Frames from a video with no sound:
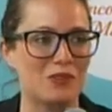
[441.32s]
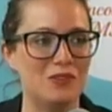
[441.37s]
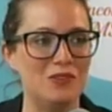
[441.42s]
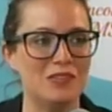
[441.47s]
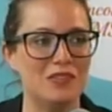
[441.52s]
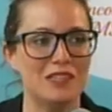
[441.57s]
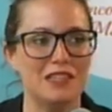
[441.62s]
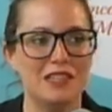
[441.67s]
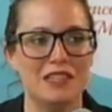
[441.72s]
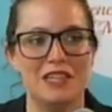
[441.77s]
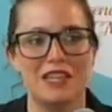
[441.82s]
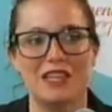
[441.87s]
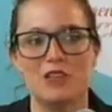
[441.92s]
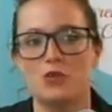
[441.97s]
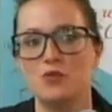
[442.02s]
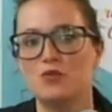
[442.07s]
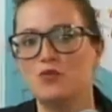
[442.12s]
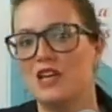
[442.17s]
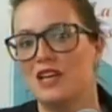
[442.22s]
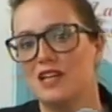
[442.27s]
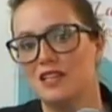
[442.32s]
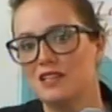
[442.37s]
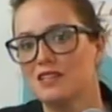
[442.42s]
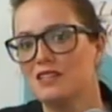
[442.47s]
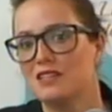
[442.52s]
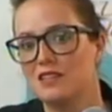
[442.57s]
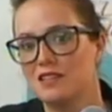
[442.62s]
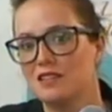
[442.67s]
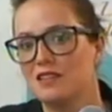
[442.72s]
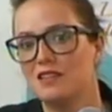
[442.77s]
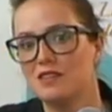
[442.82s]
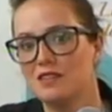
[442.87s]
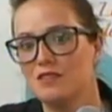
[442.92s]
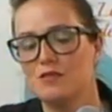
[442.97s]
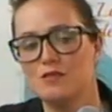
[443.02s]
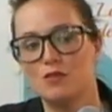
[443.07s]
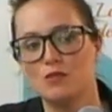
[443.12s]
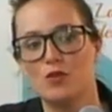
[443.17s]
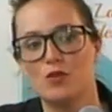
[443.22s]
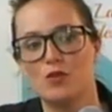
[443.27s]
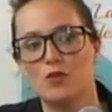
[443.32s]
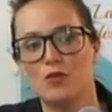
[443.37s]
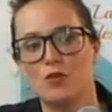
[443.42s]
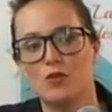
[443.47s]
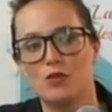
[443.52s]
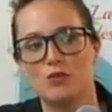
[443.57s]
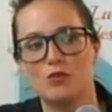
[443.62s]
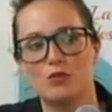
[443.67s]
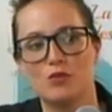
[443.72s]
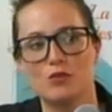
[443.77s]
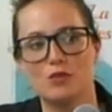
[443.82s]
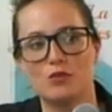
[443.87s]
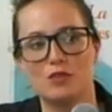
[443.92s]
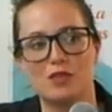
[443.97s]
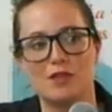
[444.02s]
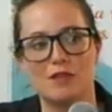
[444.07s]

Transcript: Mhm. Et donc, vous allez euh, ça